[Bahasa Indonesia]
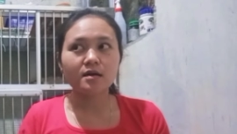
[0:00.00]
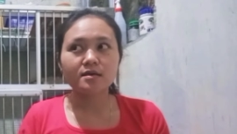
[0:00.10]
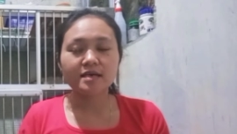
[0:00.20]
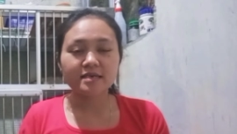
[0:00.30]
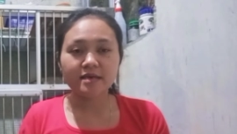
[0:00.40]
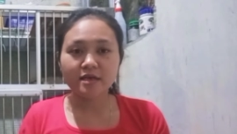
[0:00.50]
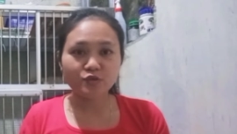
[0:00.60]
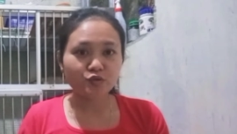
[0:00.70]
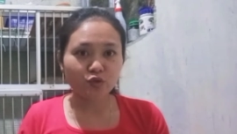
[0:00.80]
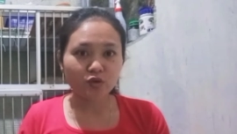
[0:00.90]
gak ada yang
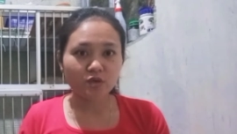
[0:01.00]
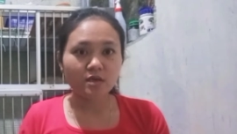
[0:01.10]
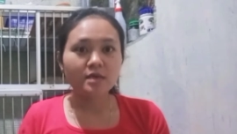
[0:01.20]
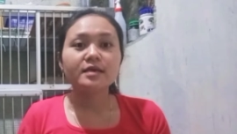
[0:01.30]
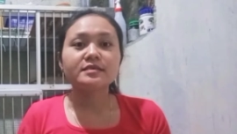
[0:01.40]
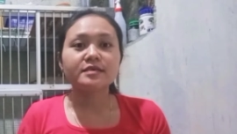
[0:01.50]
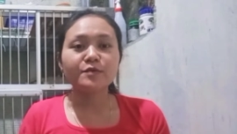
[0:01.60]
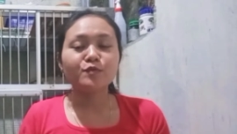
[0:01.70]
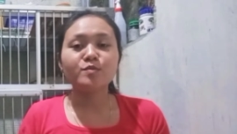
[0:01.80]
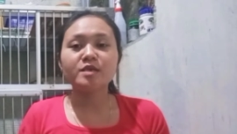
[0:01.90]
cocok. Jadi
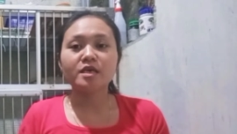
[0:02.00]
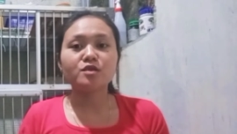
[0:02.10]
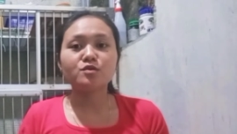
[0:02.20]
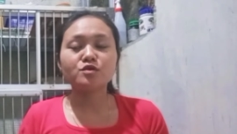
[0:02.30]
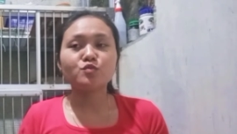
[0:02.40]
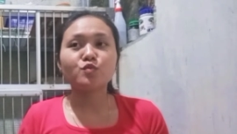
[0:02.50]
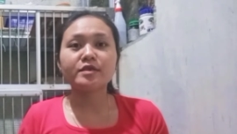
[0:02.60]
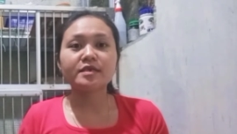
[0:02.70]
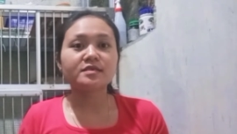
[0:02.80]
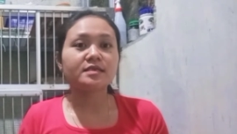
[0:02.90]
pupnya itu
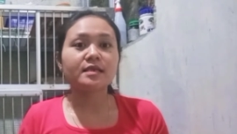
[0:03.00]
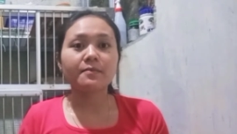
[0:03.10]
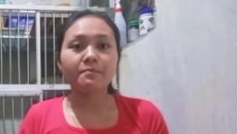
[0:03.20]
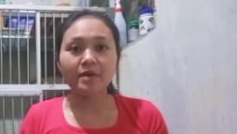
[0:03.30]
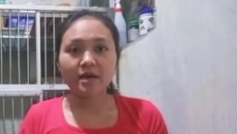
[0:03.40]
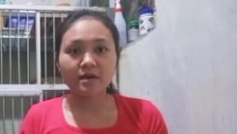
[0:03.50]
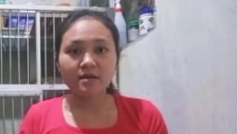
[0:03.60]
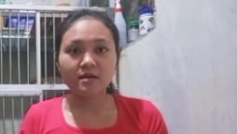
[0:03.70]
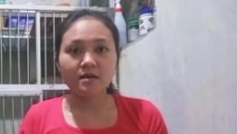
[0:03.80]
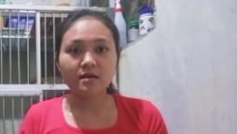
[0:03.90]
semuanya jadi lembek.
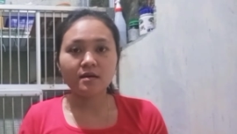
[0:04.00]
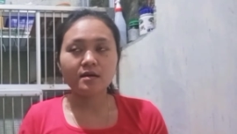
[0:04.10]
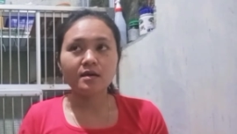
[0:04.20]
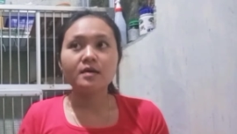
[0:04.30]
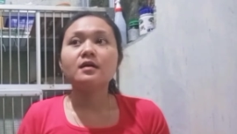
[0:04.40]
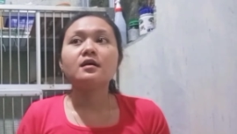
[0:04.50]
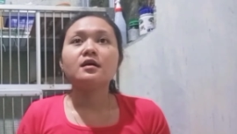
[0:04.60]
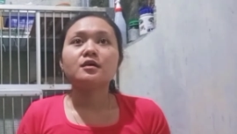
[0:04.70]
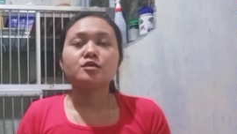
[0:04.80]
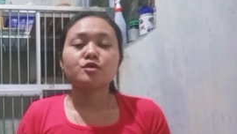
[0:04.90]

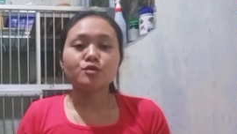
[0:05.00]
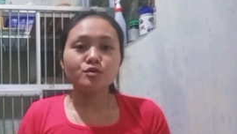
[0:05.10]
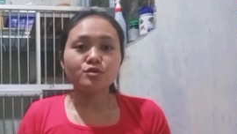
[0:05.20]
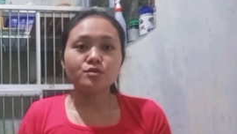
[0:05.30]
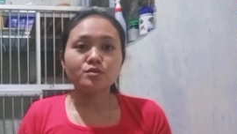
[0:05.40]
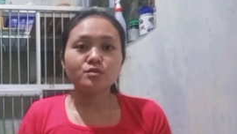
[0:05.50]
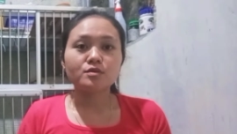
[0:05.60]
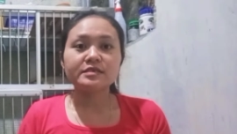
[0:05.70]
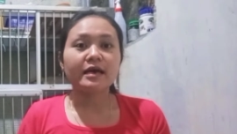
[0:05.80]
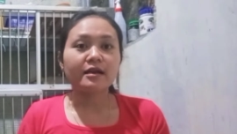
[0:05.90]
Terus
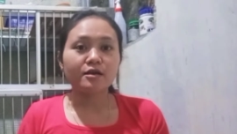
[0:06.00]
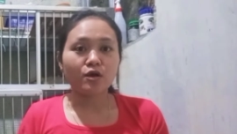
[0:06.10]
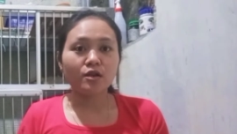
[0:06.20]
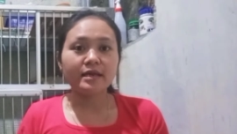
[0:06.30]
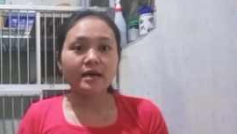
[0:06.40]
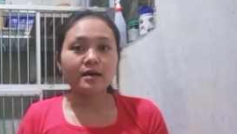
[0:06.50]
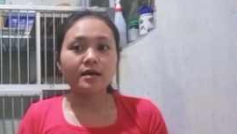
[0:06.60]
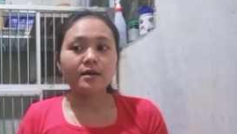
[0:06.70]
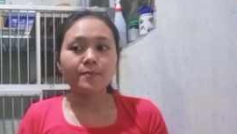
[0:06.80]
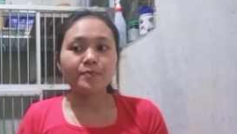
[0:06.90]
si Arnold
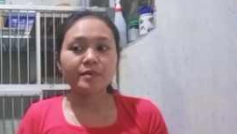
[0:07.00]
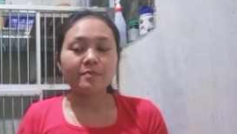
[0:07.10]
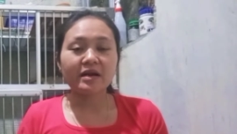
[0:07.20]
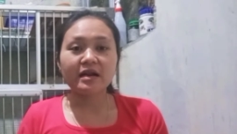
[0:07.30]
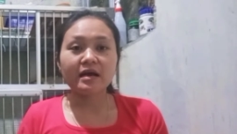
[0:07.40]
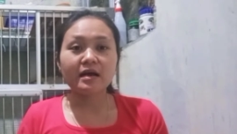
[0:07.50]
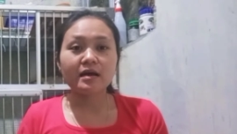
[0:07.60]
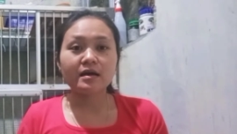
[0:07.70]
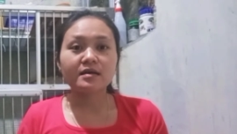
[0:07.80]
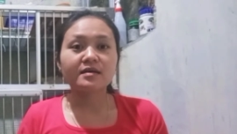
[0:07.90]
yang pernah
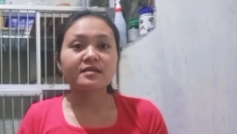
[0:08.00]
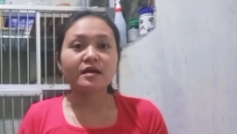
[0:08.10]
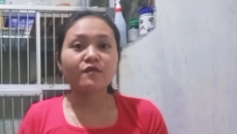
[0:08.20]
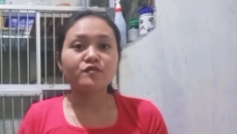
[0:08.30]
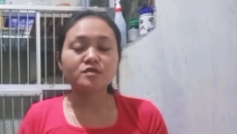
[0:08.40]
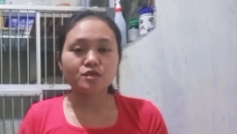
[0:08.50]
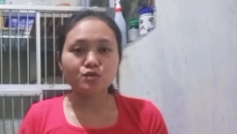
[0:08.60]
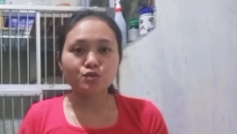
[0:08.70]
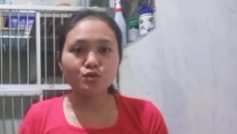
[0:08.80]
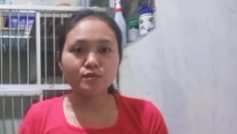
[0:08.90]
kena fus itu